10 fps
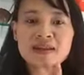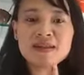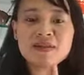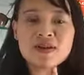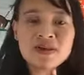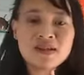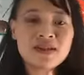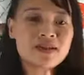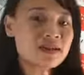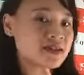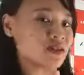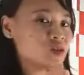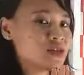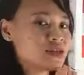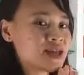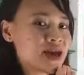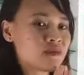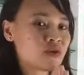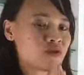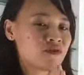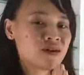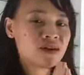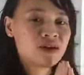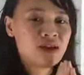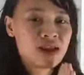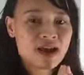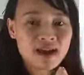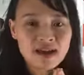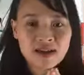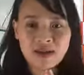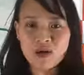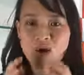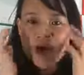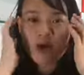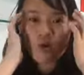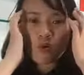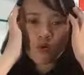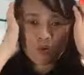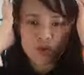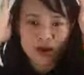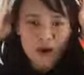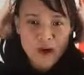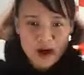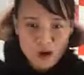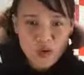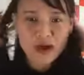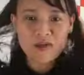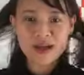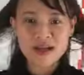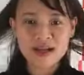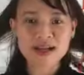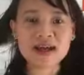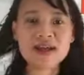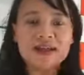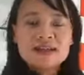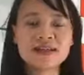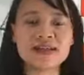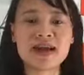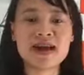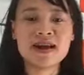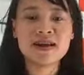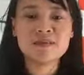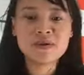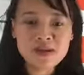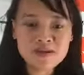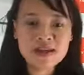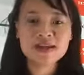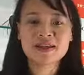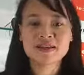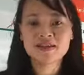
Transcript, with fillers: Thì sau đây thì Hiền sẽ xin chuyển sang một cái phần gọi là hoa hậu, cũng là hoa hậu của các loại kính đấy ạ. Đấy chính là Burberry.